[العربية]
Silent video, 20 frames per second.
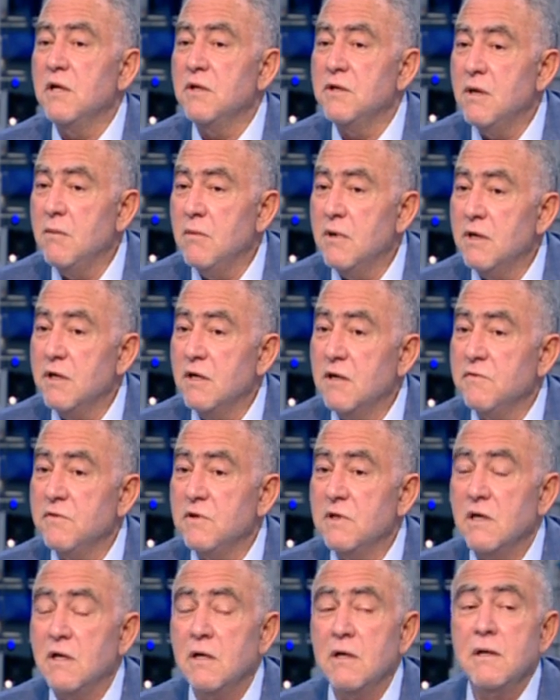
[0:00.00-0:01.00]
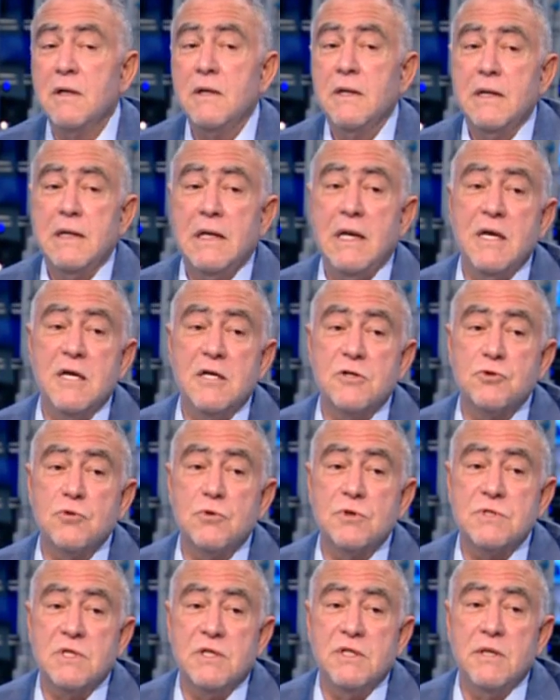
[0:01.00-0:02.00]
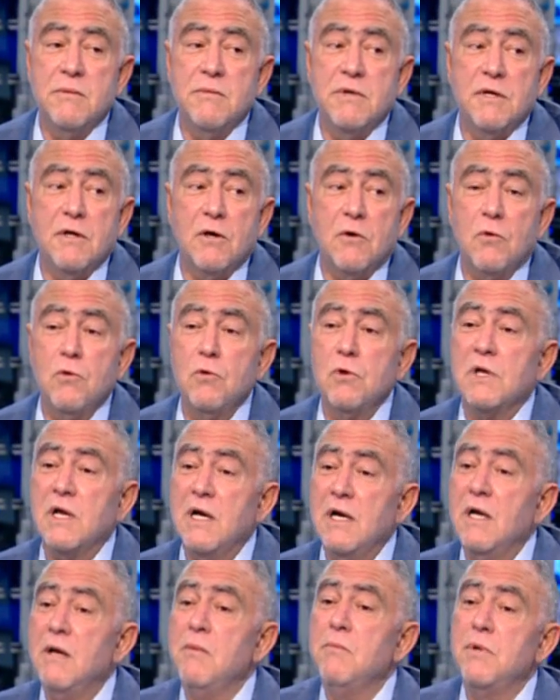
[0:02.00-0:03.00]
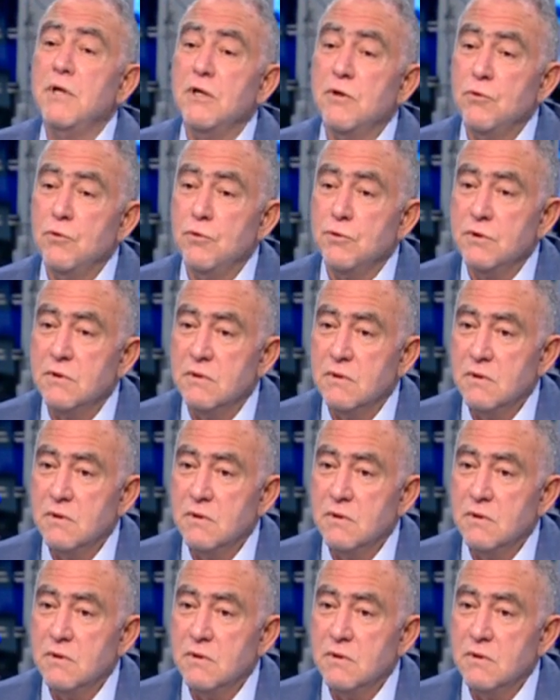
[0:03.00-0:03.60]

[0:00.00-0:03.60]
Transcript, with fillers: دمارنا فيها لا يجوز عندما نقول كلام بيروت